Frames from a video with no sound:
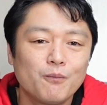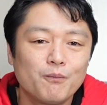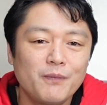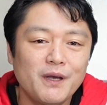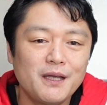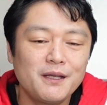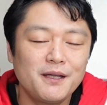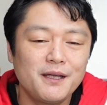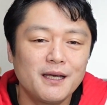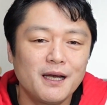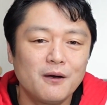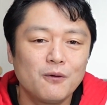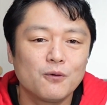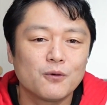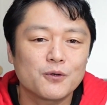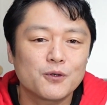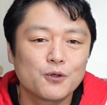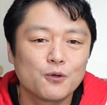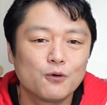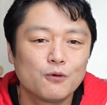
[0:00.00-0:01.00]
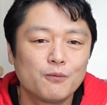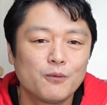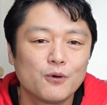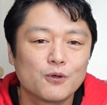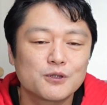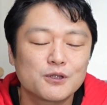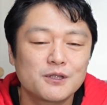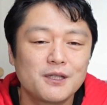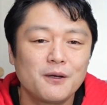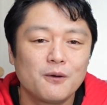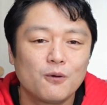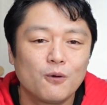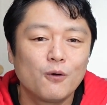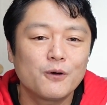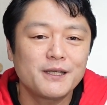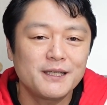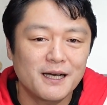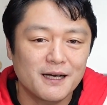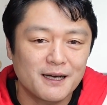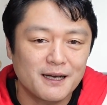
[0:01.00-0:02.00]
メディアを標榜してお
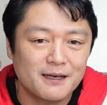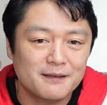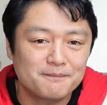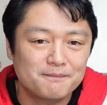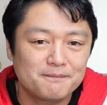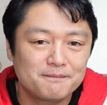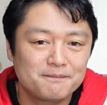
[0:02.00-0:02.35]
きながら、